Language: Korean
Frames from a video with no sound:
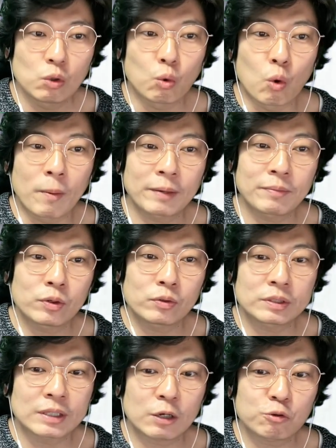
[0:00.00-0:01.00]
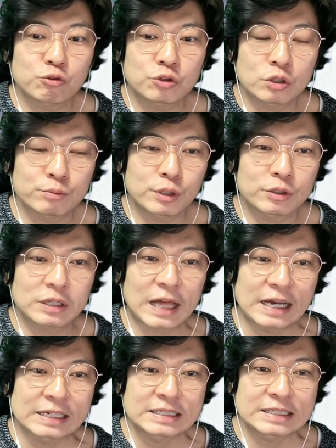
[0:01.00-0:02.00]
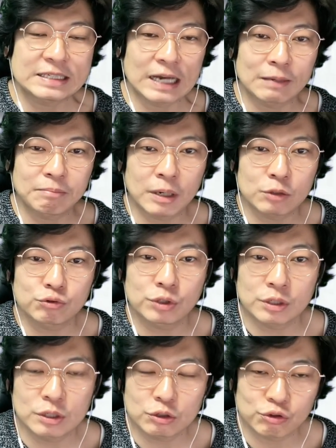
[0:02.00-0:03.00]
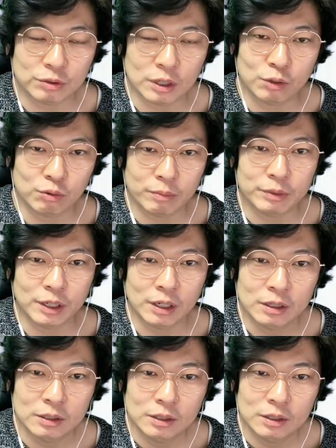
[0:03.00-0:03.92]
500명을 따로 추첨을 해서 당근 장바구니를 준다라고 합니다.